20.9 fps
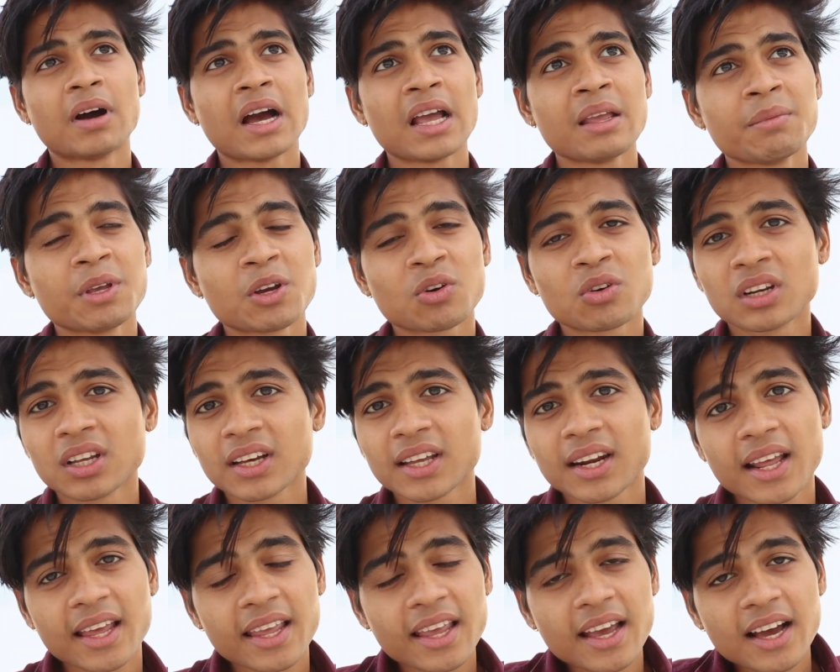भाई मेरे को लग
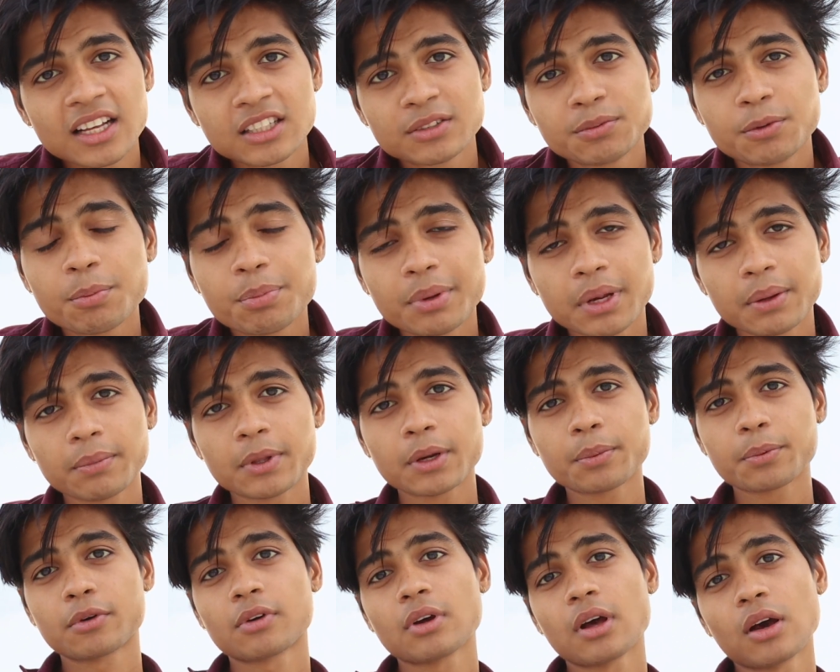रहा है आज भी
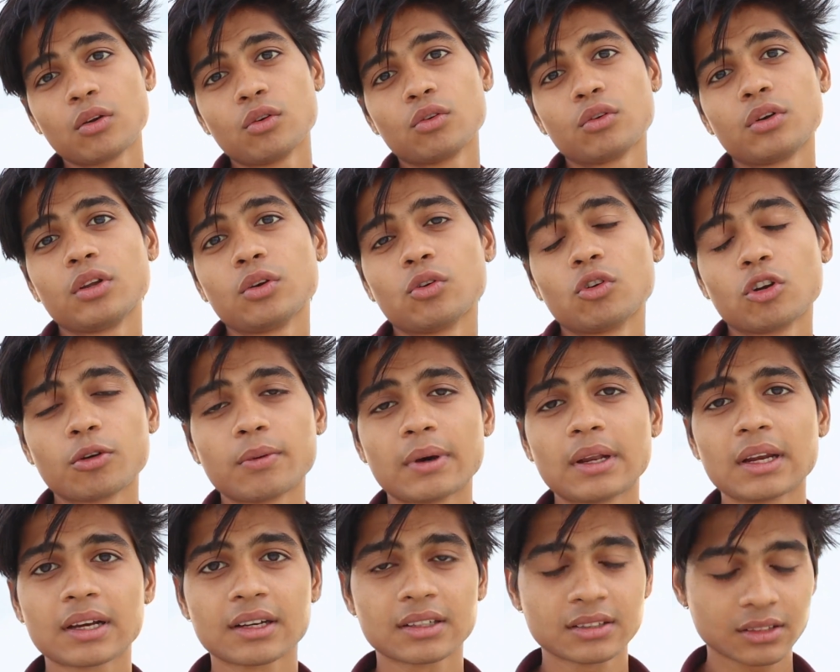प्रीमियर प्रो डाउनलोड नहीं होने
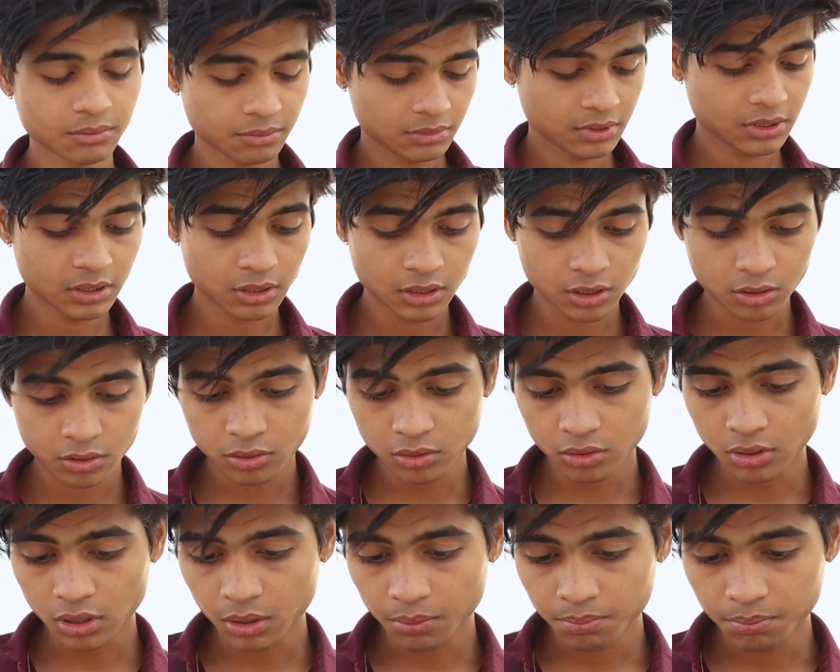वाला कसम से
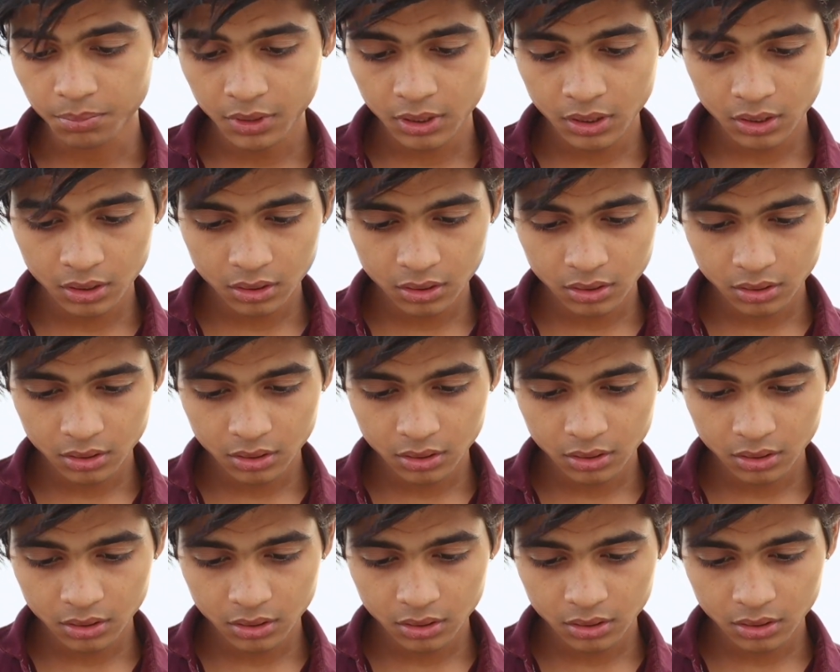देखो अभी